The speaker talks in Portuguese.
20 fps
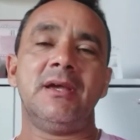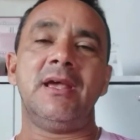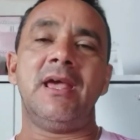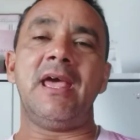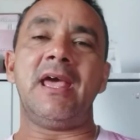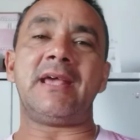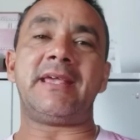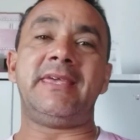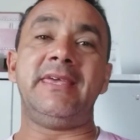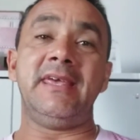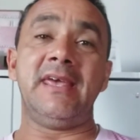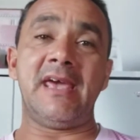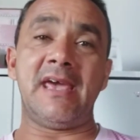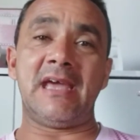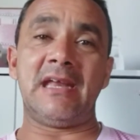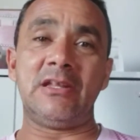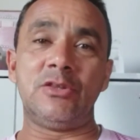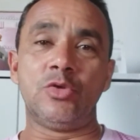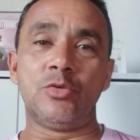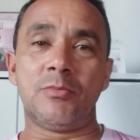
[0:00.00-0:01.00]
É que
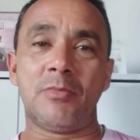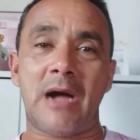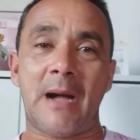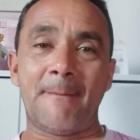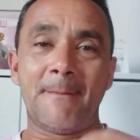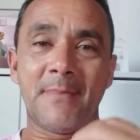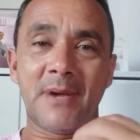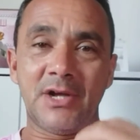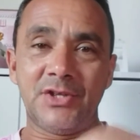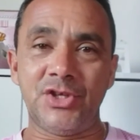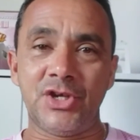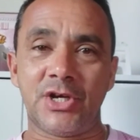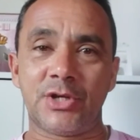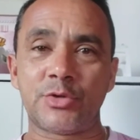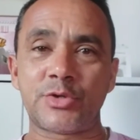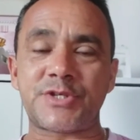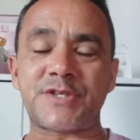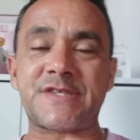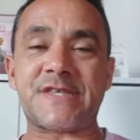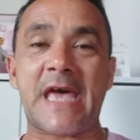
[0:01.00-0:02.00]
ele, numa manhã,
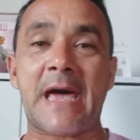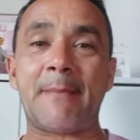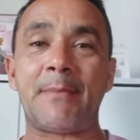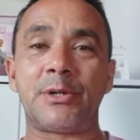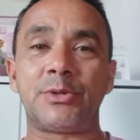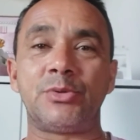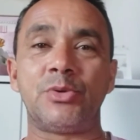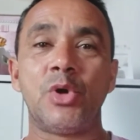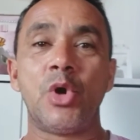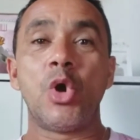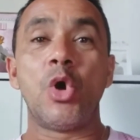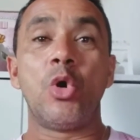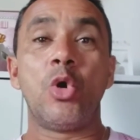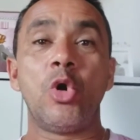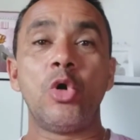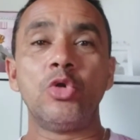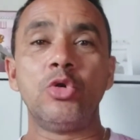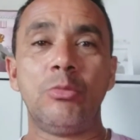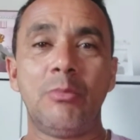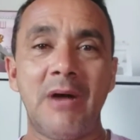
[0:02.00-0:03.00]
no sábado,
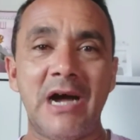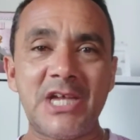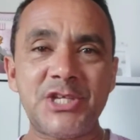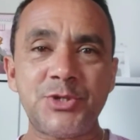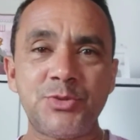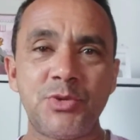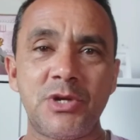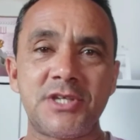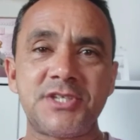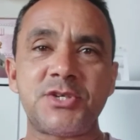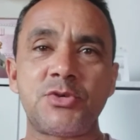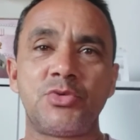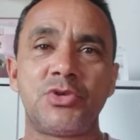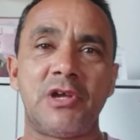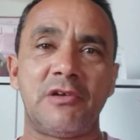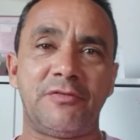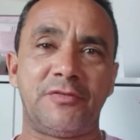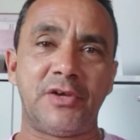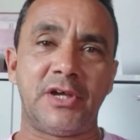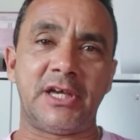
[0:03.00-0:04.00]
ou no máximo na
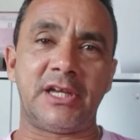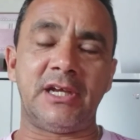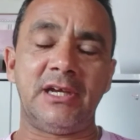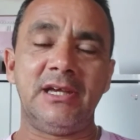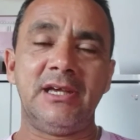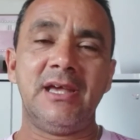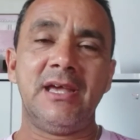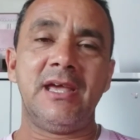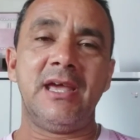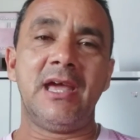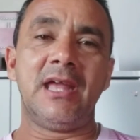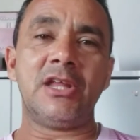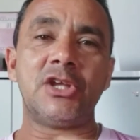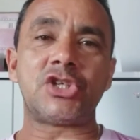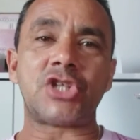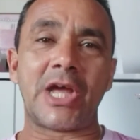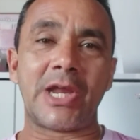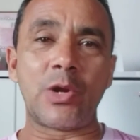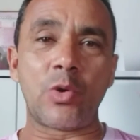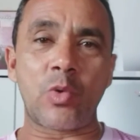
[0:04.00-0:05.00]
segunda-feira, ele
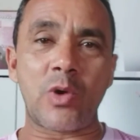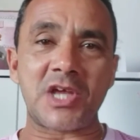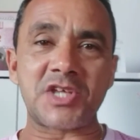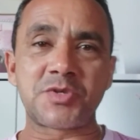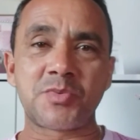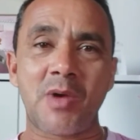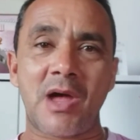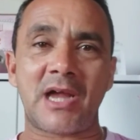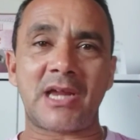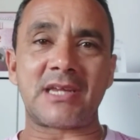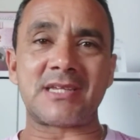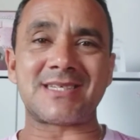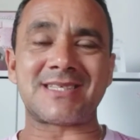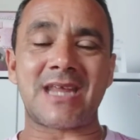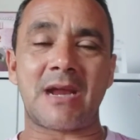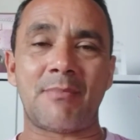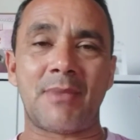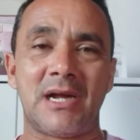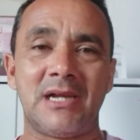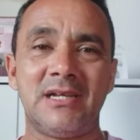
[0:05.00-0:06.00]
estaria com as máquinas
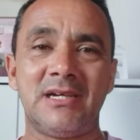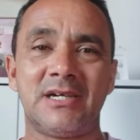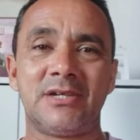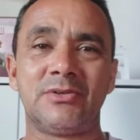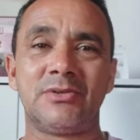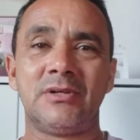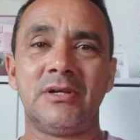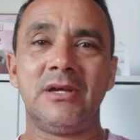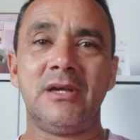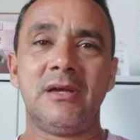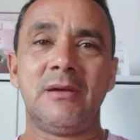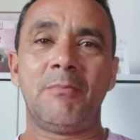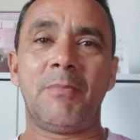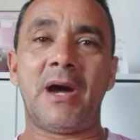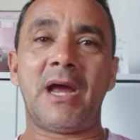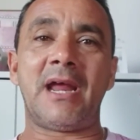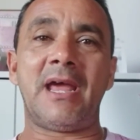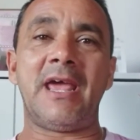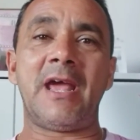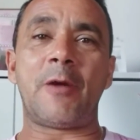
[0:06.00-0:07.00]
trabalhando
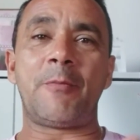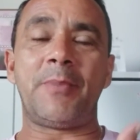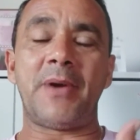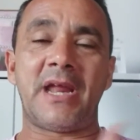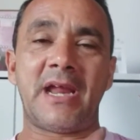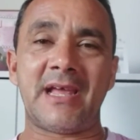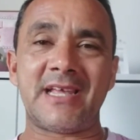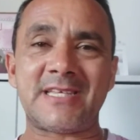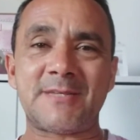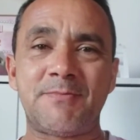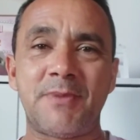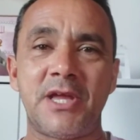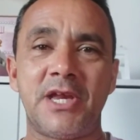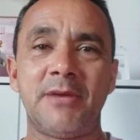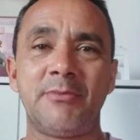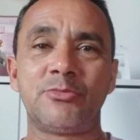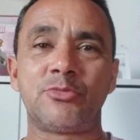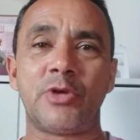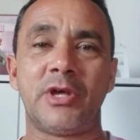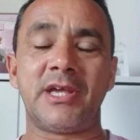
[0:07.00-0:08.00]
para recuperar esse
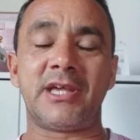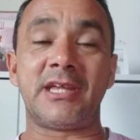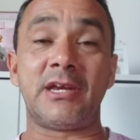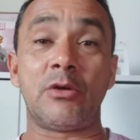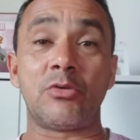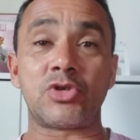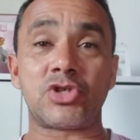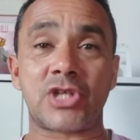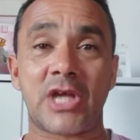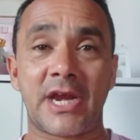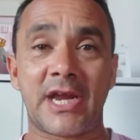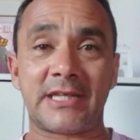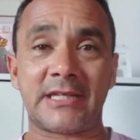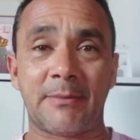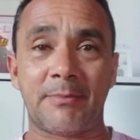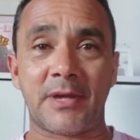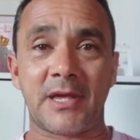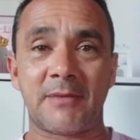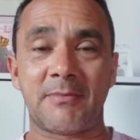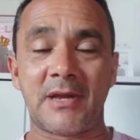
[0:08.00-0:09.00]
perímetro aí que não está nada
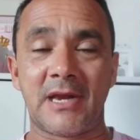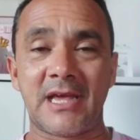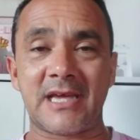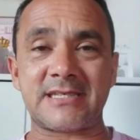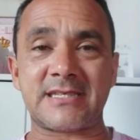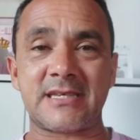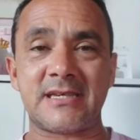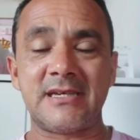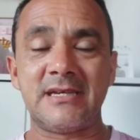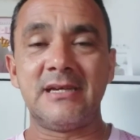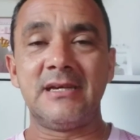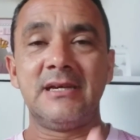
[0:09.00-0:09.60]
bem, beleza?